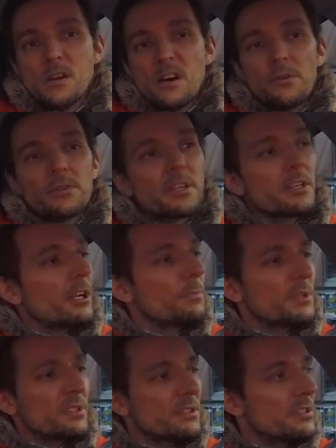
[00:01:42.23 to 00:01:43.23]
Und ich glaube,
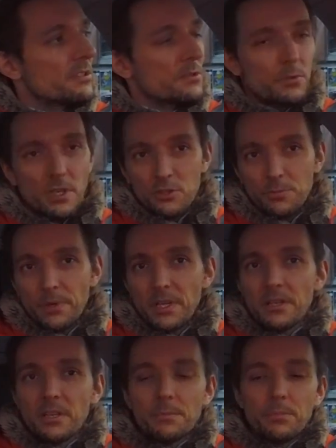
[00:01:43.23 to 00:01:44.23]
das ist jetzt so der
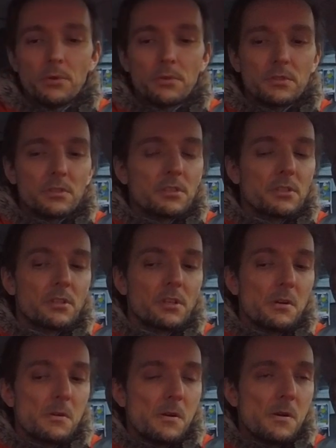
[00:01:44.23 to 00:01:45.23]
springende Punkt.
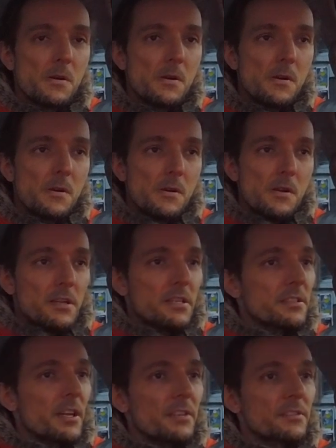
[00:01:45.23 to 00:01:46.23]

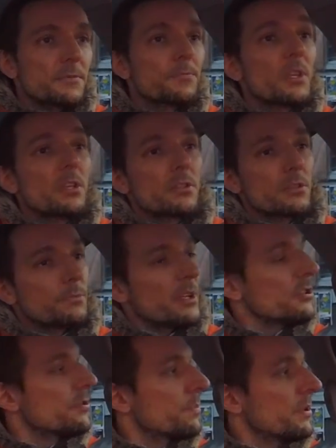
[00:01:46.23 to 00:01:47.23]
Das heißt, hier zum
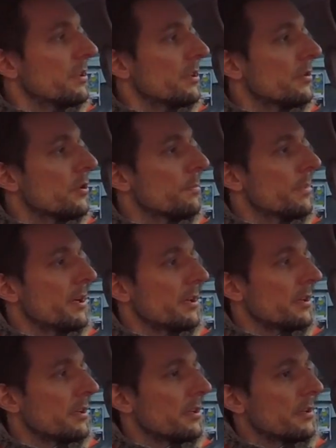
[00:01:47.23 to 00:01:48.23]
Beispiel in
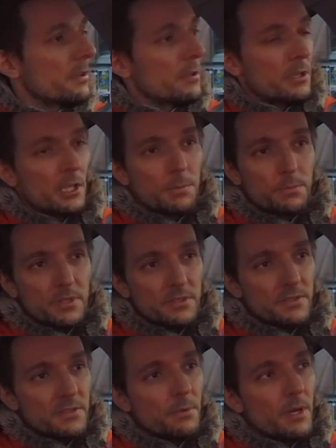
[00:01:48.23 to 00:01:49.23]
Nürnberg gibt
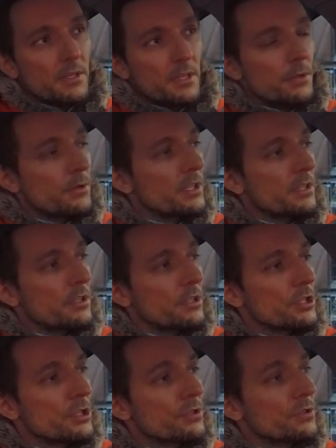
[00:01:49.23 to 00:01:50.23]
es zwar
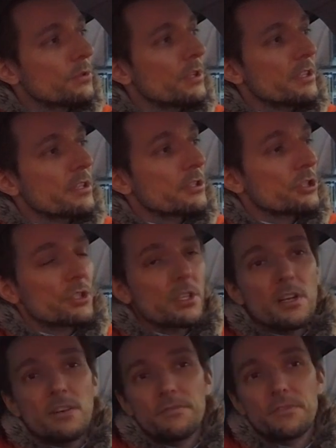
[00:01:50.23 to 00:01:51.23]
theoretisch so einen
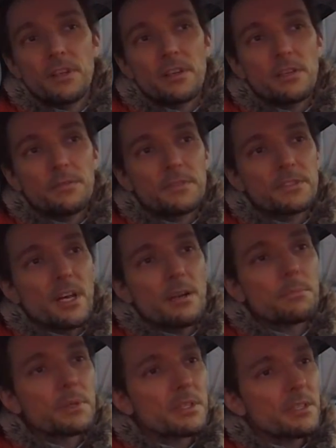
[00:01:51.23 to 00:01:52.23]
Straftarif des
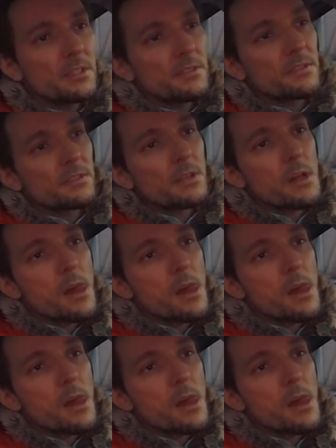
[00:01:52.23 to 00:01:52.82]
Anbieters,